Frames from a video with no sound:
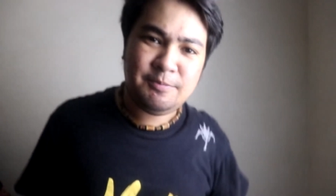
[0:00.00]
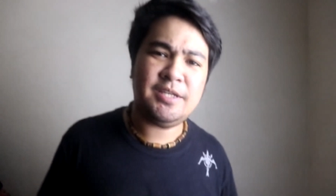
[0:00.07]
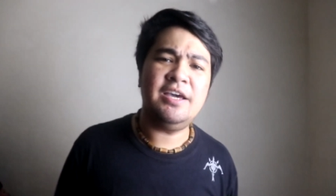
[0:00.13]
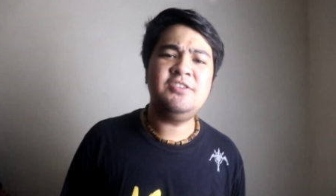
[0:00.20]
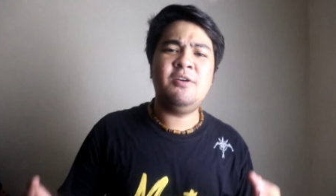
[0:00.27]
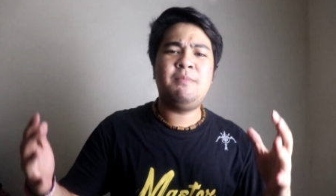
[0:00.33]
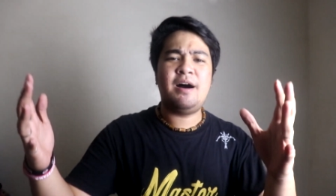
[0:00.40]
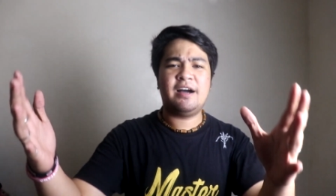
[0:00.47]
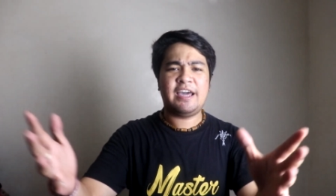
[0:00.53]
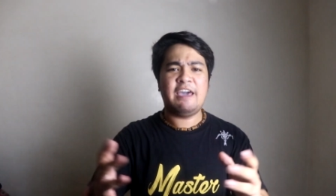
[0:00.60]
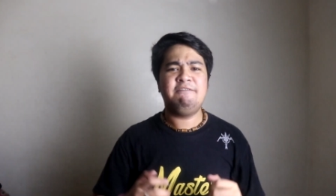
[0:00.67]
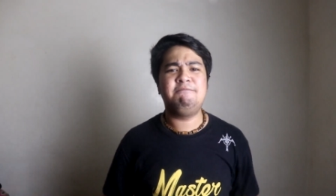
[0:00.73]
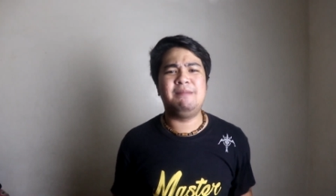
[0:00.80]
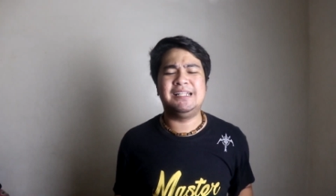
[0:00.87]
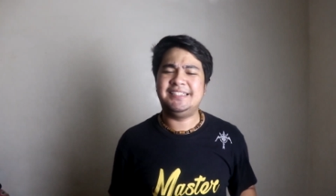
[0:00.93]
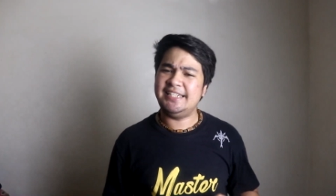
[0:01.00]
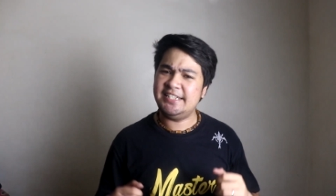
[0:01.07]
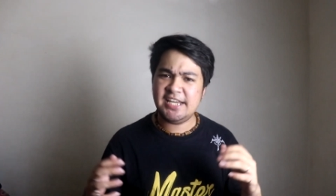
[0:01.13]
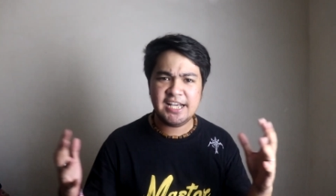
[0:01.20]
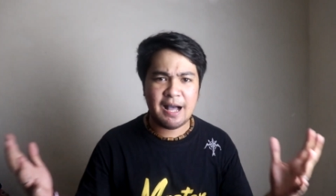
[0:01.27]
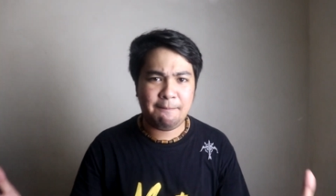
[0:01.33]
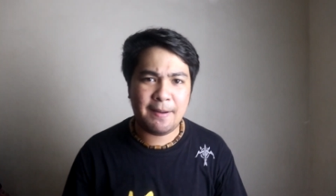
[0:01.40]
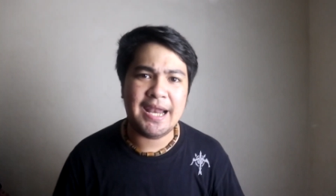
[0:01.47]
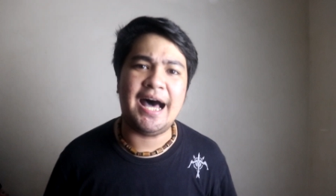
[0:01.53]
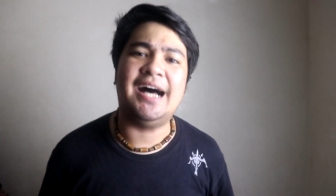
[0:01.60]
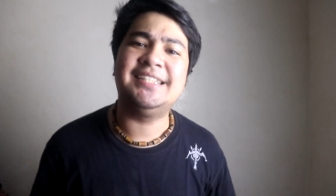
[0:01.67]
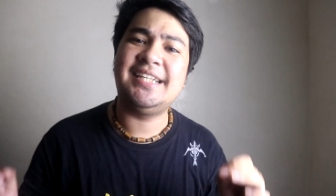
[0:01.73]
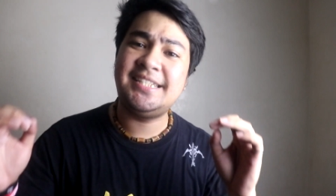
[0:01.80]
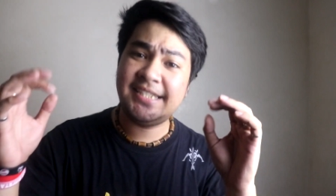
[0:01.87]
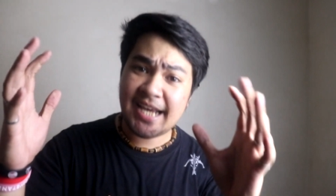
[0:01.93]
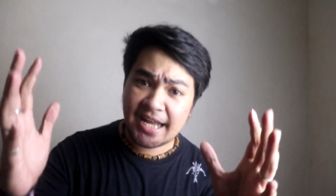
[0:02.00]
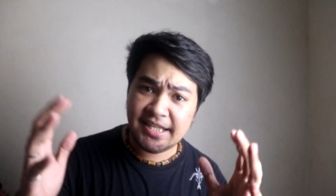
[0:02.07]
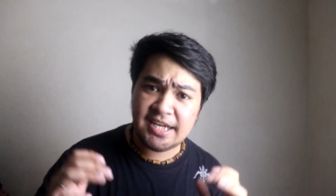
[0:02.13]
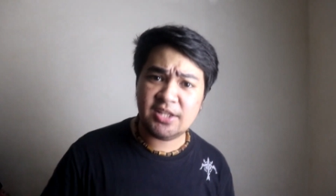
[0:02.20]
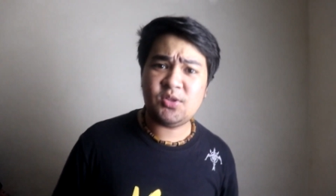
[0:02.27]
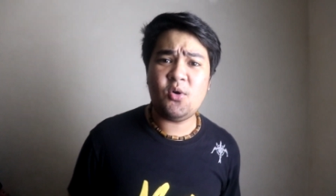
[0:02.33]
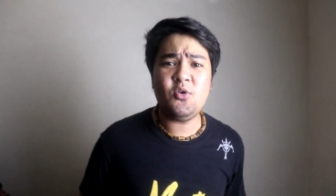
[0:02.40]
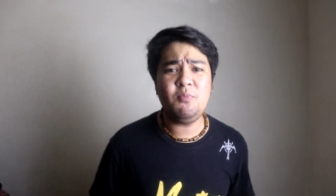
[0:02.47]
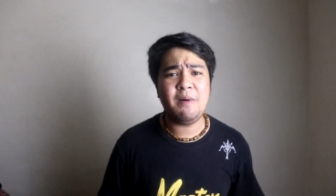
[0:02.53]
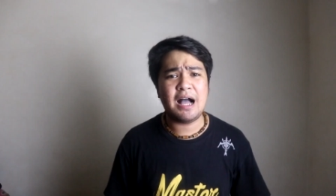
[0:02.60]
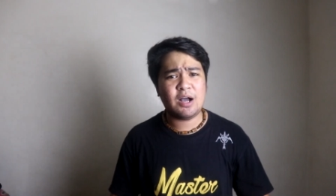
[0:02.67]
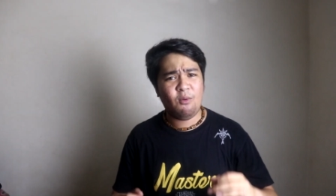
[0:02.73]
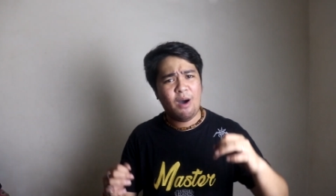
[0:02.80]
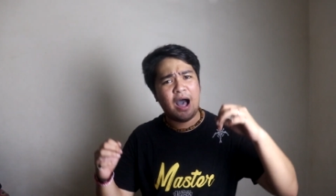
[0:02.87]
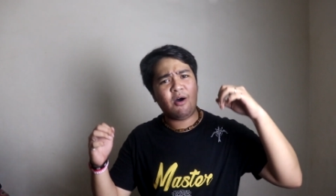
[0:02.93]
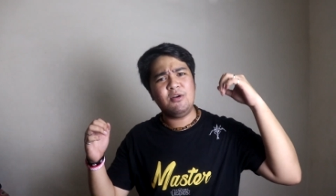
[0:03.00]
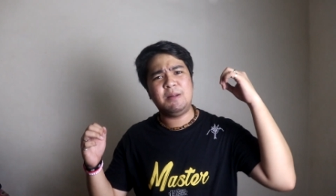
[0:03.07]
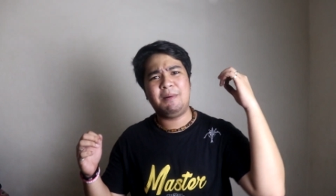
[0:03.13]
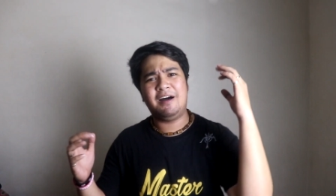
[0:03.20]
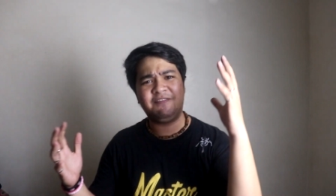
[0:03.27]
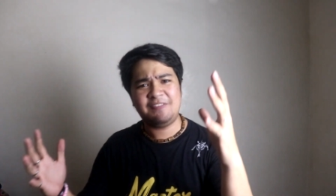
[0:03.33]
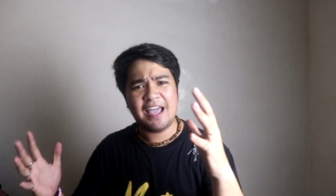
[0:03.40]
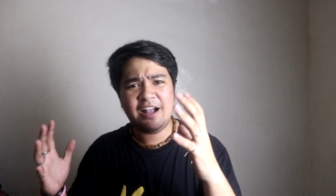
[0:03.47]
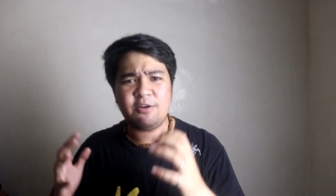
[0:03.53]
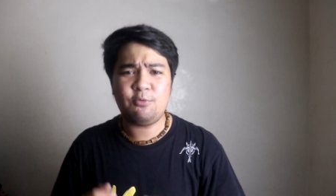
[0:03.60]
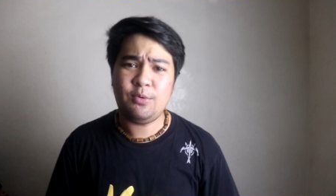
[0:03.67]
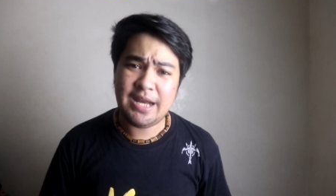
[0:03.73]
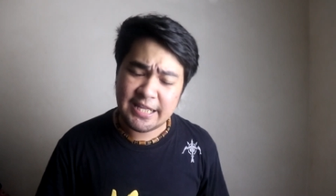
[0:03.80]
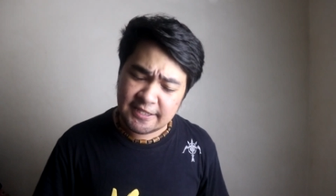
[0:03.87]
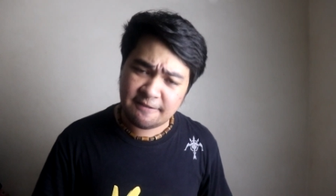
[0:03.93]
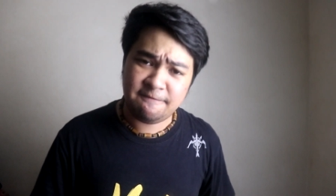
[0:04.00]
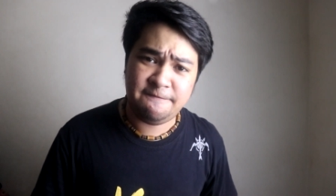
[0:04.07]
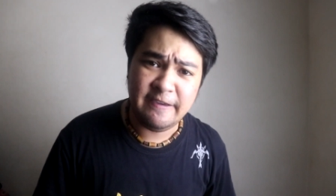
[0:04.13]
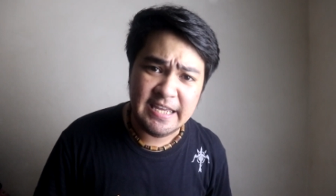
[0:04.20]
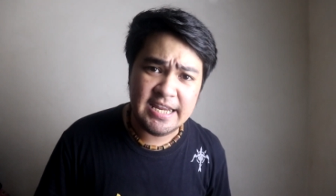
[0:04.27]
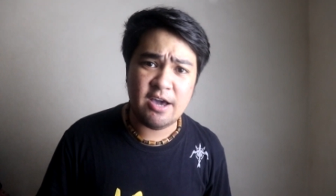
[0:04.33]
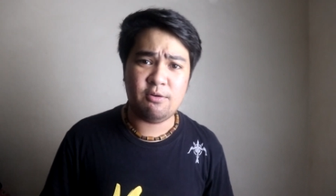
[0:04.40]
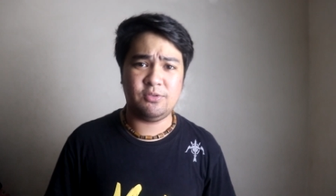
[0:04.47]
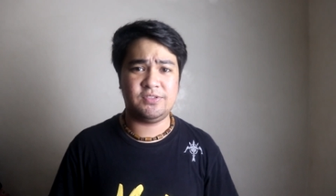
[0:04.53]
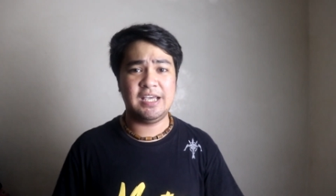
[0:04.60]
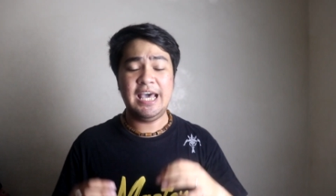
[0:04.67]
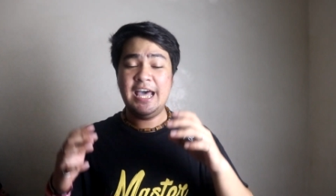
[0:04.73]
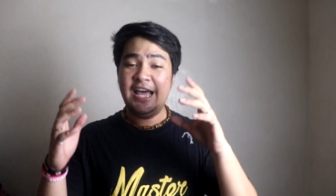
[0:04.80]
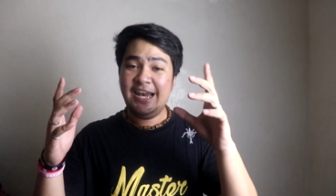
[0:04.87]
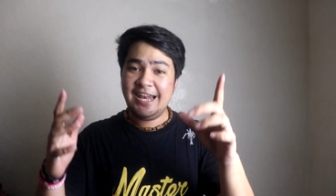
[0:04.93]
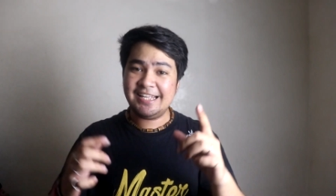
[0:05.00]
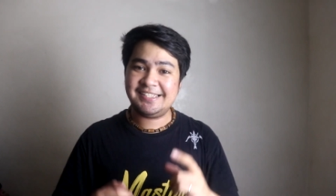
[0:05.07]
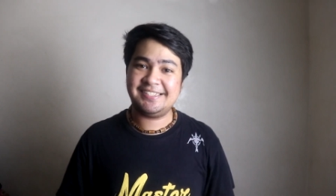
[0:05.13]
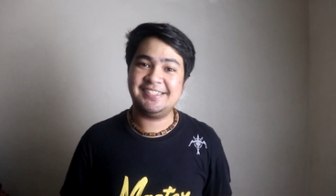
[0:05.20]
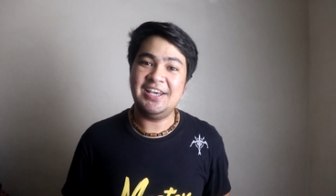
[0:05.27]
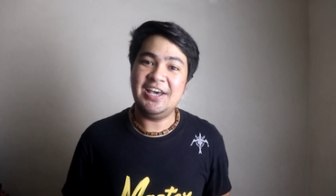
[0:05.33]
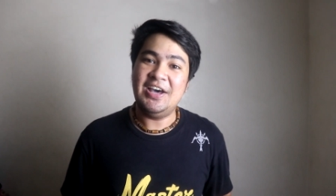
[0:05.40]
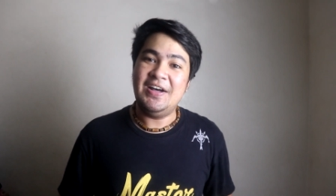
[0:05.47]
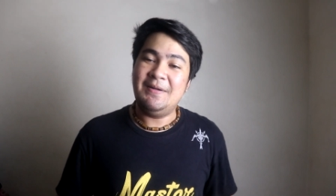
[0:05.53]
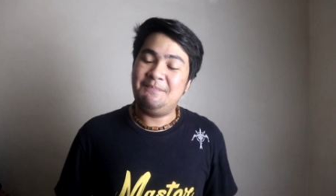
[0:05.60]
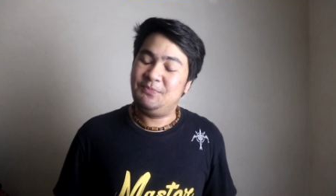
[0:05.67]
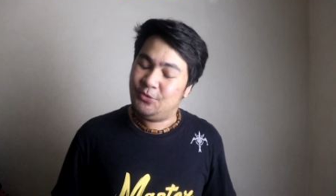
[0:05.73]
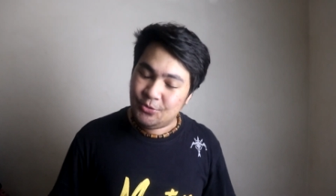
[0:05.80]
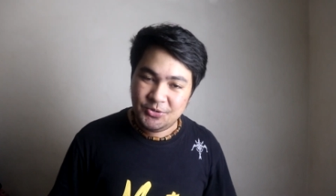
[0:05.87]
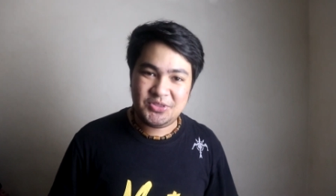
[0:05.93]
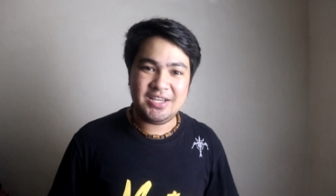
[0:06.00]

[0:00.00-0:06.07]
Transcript: up sa inyo mga caveman? CJ nga pala. Sa channel na to, gumagawa ako ng mga tech-related videos. Let's do